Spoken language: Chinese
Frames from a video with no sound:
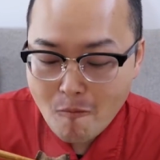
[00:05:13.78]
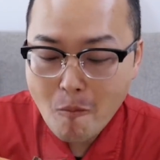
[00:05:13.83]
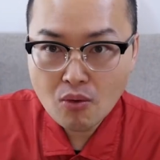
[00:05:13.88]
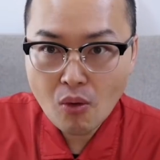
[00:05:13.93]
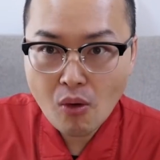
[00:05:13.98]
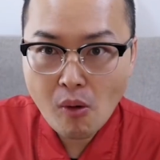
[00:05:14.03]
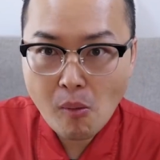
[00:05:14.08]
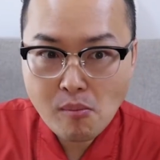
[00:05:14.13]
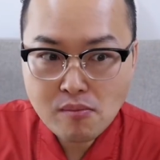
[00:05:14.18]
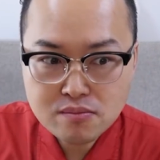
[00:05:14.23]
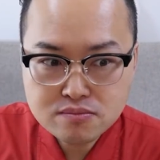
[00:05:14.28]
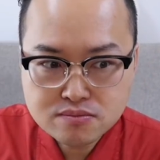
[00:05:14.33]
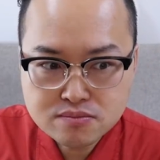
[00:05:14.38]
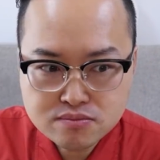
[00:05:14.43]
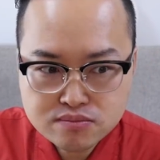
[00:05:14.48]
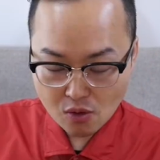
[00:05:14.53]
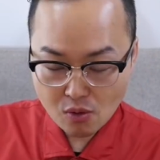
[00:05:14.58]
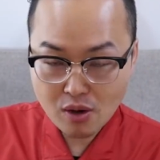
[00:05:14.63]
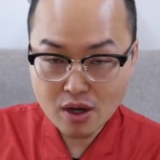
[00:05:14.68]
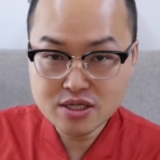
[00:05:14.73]
哇，
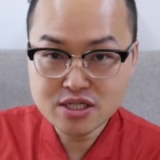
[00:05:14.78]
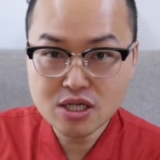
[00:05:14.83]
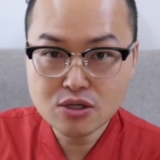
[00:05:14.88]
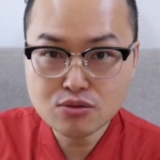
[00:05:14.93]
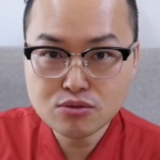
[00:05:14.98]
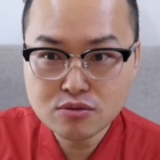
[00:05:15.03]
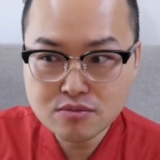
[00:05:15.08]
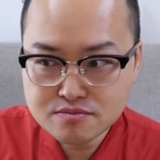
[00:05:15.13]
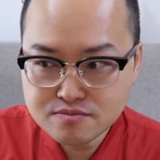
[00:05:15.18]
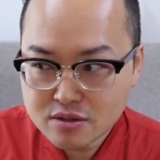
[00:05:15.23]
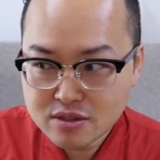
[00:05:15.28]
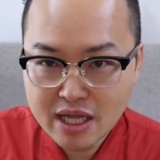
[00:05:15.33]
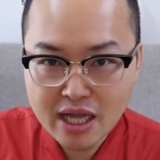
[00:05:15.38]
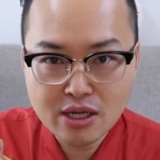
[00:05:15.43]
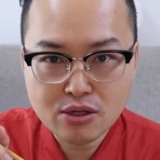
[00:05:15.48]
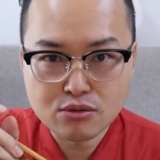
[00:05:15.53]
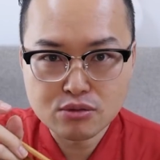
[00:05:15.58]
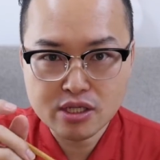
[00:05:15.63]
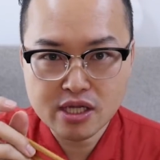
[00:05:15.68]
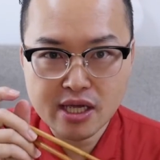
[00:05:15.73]
哇，香菇带
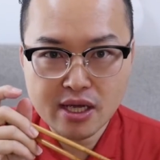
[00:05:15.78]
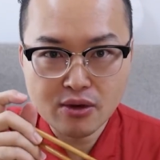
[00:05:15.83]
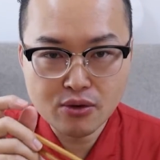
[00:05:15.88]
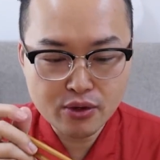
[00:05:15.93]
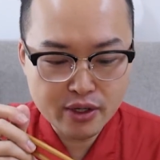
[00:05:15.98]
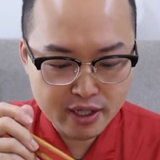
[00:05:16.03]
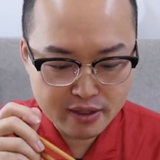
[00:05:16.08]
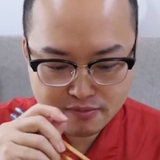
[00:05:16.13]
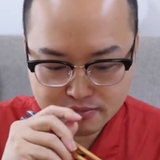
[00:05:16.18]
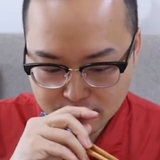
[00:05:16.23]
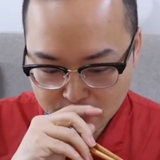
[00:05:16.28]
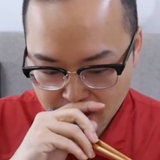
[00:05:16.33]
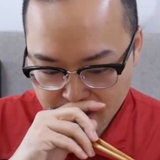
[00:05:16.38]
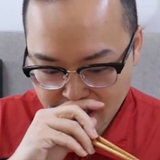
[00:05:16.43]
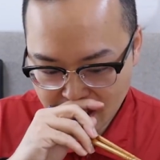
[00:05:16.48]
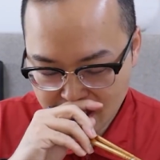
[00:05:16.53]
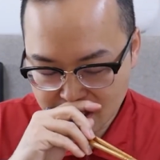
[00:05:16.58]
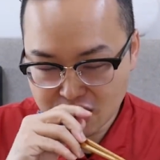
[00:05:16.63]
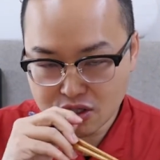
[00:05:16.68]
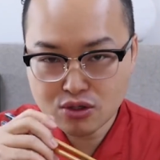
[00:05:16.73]
股甜味，且
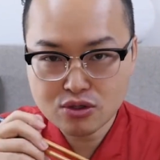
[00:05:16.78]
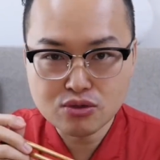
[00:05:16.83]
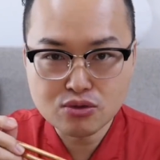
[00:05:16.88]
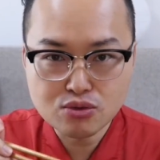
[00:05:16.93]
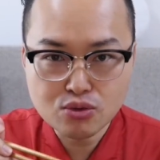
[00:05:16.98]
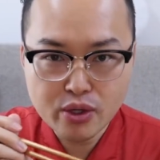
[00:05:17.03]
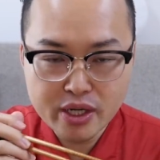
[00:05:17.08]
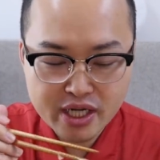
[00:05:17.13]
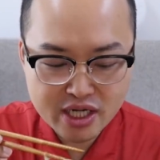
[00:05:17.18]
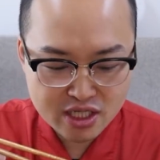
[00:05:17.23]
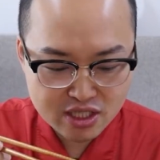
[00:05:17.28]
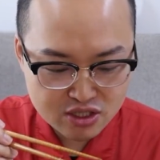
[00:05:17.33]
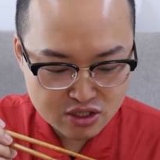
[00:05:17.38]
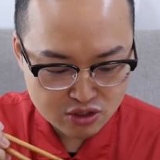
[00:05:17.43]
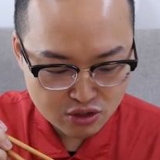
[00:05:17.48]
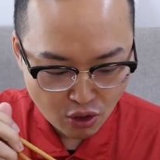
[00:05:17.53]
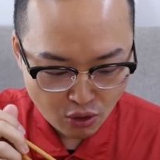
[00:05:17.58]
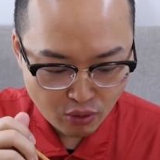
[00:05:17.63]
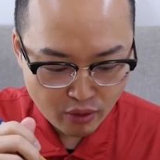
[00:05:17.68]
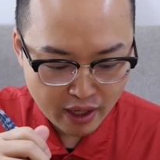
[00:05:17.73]
它那菇味
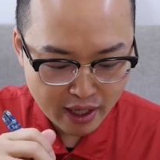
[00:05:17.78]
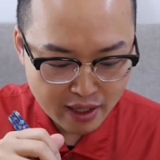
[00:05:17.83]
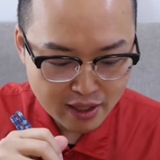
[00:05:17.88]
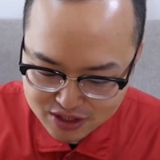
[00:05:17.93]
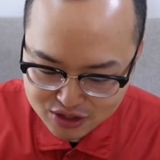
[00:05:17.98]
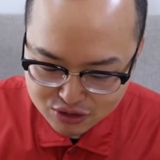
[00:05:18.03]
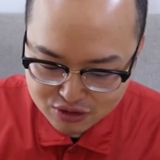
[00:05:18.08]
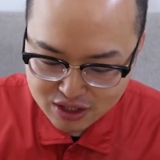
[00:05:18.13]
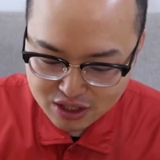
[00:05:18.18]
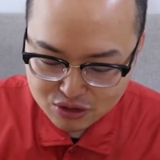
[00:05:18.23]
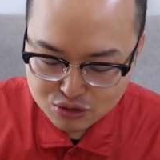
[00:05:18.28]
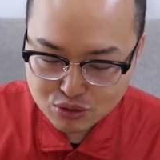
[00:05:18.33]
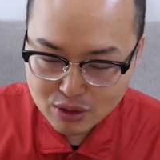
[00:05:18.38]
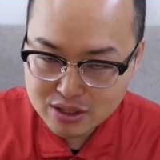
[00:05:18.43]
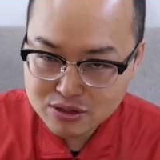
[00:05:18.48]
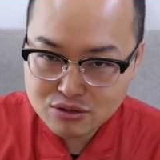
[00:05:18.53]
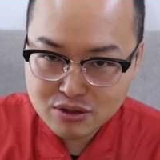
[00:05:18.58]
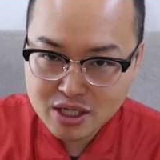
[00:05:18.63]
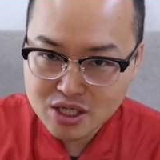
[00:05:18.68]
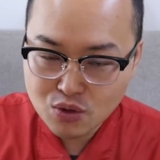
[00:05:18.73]
很浓哎，就这样
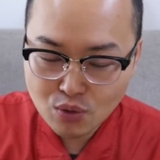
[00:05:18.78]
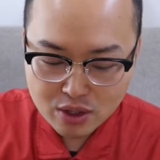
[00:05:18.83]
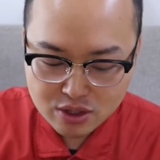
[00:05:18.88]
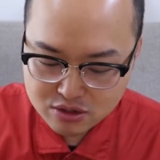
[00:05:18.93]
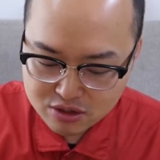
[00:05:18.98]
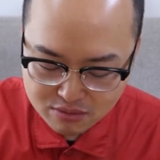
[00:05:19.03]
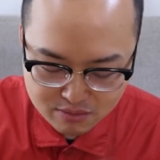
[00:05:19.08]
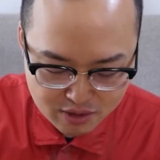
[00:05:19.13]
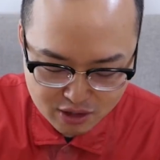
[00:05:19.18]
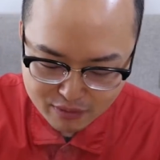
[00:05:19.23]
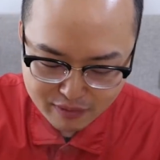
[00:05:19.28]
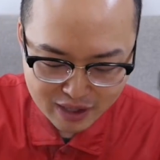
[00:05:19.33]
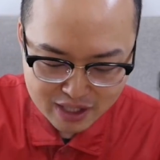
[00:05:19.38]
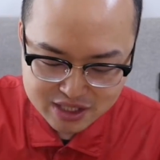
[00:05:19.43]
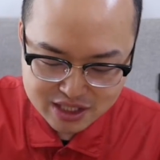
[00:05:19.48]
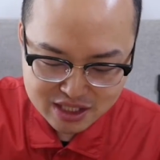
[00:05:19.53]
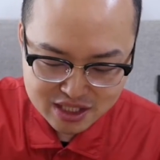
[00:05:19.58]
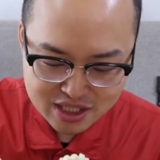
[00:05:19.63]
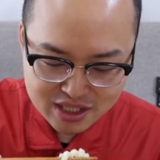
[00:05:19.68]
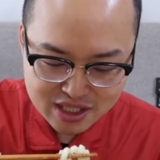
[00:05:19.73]
端出来，你完全没有办法
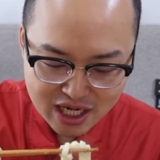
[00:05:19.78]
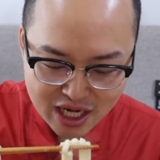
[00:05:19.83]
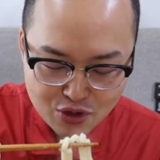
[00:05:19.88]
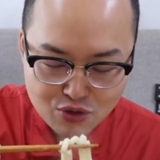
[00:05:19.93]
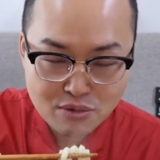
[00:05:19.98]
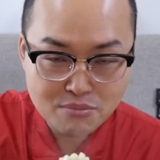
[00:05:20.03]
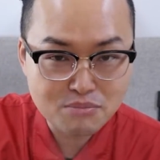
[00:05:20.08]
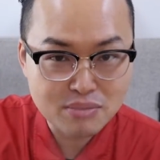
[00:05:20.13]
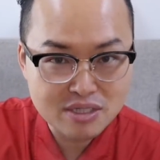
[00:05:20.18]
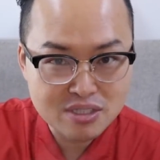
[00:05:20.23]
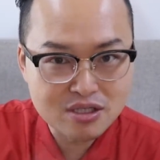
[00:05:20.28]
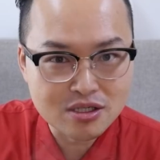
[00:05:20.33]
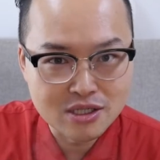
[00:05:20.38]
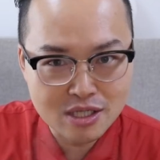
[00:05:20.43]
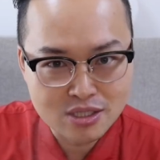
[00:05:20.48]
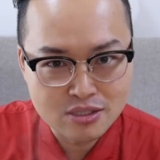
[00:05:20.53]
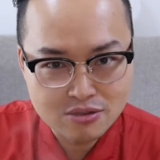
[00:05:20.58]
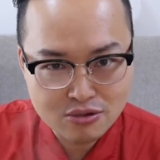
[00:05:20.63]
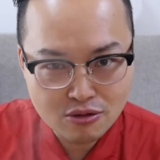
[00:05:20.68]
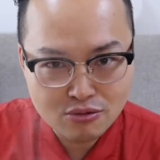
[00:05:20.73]
想象它原本是
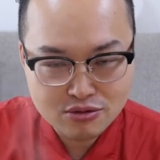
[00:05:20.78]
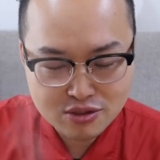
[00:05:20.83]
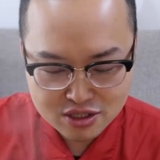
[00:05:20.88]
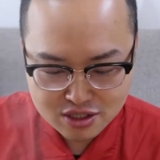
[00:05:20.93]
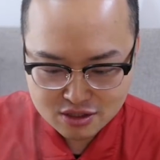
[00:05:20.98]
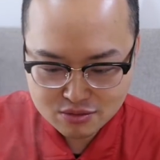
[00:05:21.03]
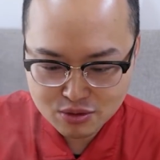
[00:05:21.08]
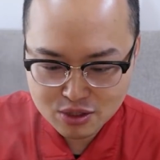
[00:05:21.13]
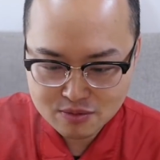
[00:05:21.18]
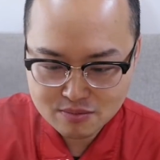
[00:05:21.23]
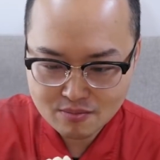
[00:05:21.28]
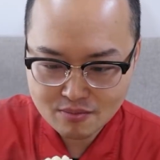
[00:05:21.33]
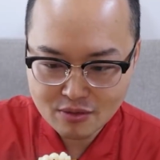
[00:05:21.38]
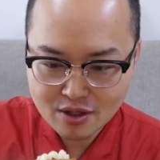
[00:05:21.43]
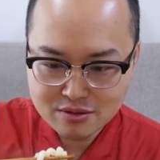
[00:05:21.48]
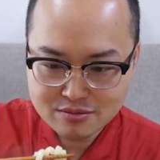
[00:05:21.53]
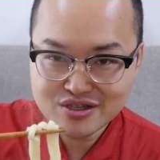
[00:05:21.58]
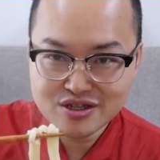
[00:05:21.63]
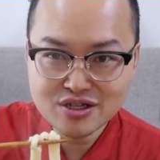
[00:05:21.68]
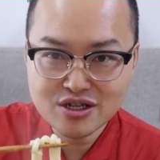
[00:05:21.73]
冷冻食品，
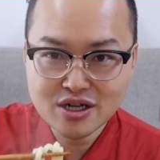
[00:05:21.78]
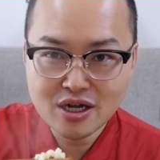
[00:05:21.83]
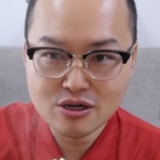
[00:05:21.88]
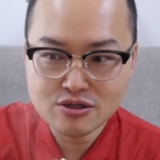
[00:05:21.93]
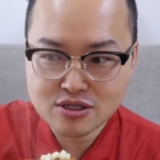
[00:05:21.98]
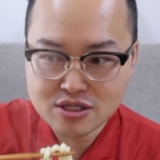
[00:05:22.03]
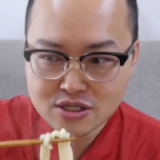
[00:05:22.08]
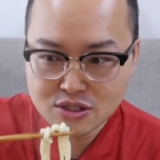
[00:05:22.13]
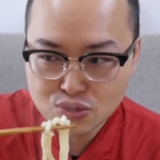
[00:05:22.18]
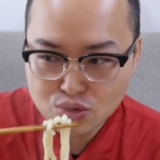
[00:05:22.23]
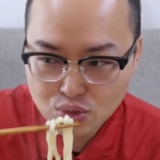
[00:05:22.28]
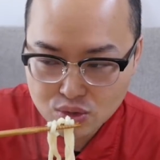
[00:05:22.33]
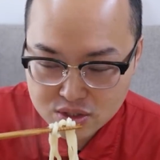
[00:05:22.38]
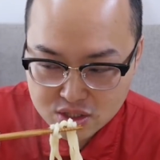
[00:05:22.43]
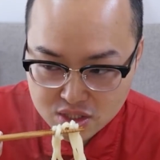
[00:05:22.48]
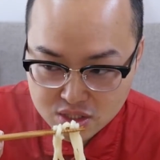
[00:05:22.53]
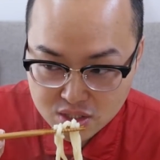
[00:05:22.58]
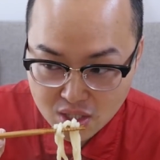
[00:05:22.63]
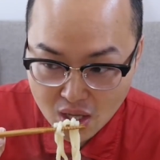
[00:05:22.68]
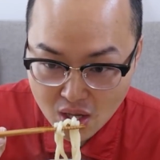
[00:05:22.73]
真的很好吃，很多
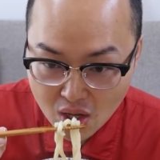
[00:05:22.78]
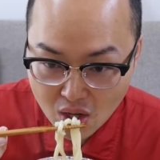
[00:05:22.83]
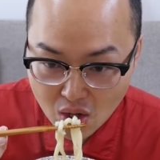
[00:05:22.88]
汁。